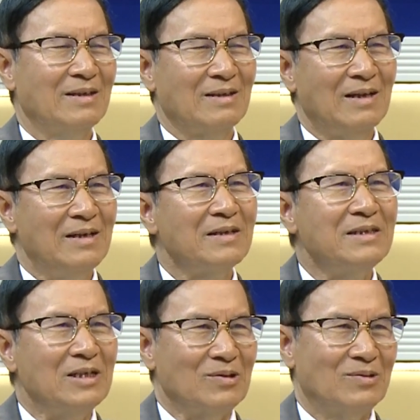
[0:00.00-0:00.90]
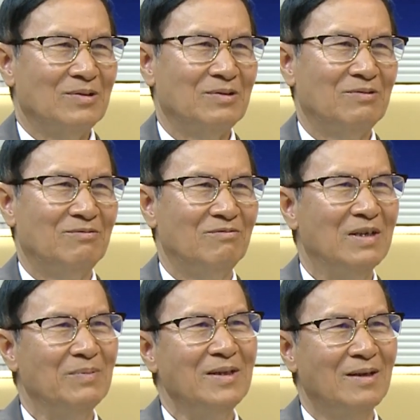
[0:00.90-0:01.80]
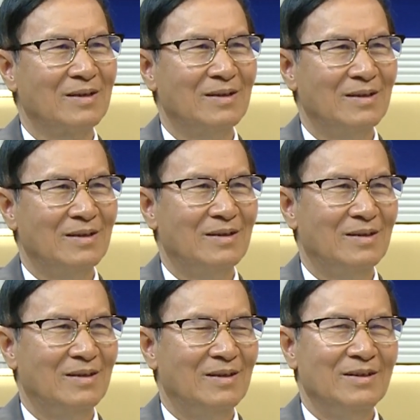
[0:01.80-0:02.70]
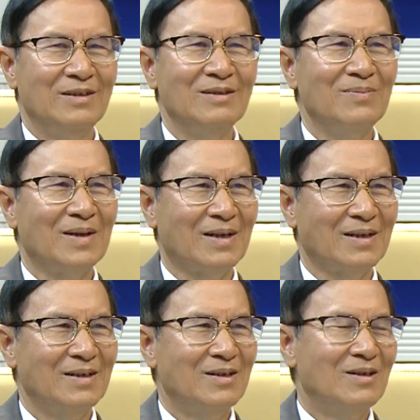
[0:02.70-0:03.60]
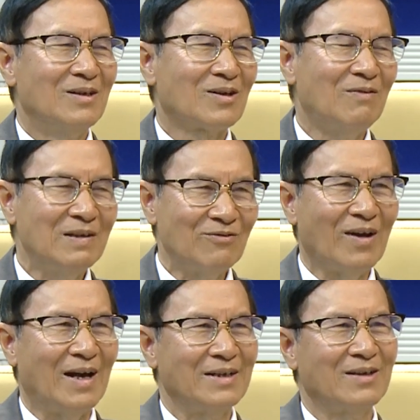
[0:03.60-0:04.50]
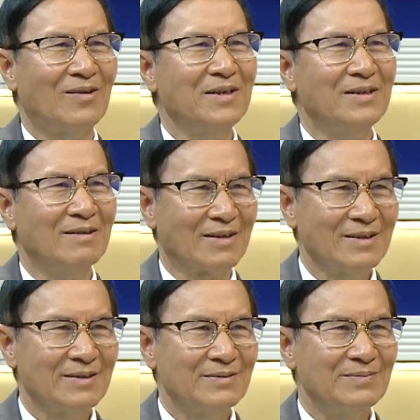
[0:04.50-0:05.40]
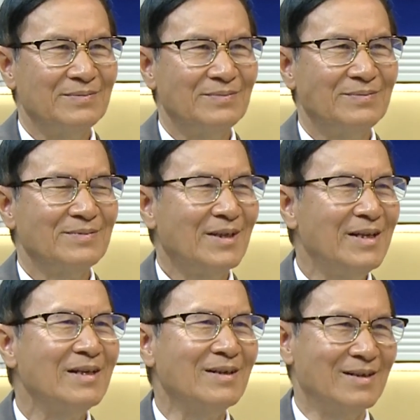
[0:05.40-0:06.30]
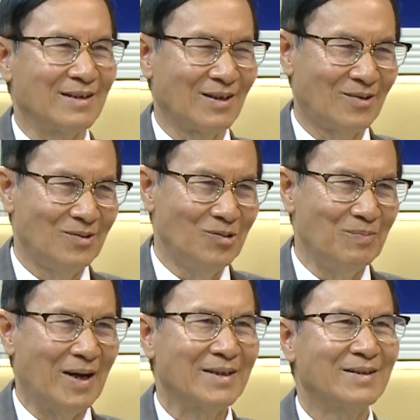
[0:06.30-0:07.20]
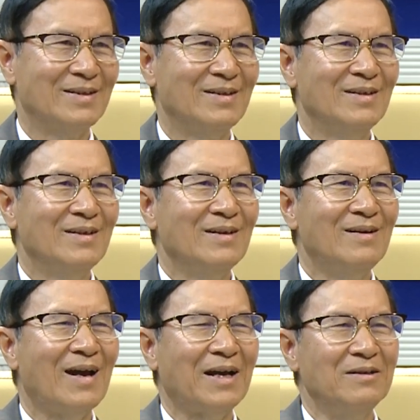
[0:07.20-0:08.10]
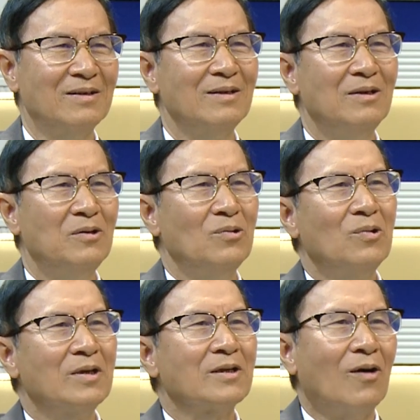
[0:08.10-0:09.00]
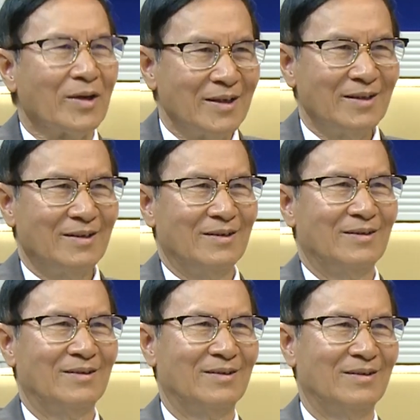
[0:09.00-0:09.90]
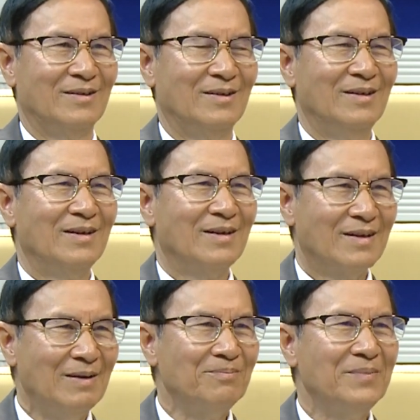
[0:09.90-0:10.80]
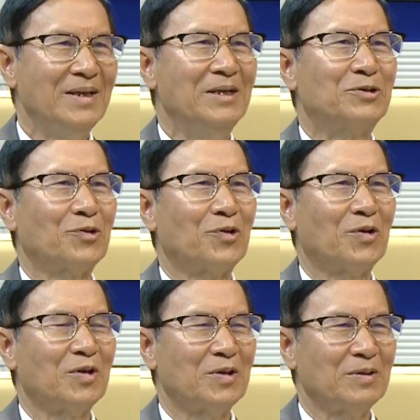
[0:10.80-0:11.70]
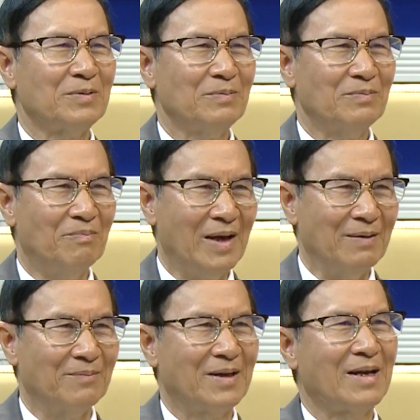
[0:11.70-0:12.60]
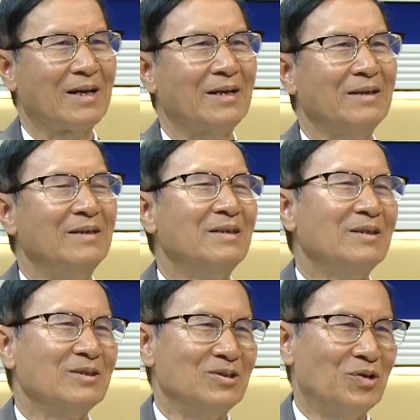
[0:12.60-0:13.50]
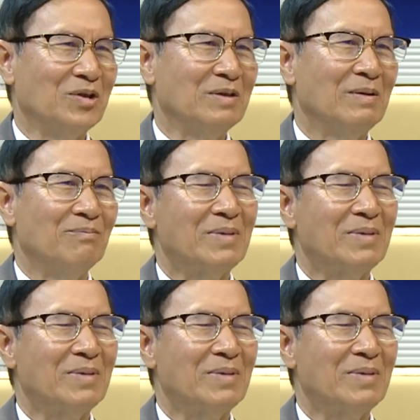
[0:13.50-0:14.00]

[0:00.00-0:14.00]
lấy rất nhiều về mới được ừ. nhưng mà có vất vả thì có được hưởng thứ nhất được hưởng là có lúa mà ăn thứ hai nữa lúa rất ngon ừ. ngâm đi cho nó mềm ra cái rồi bắt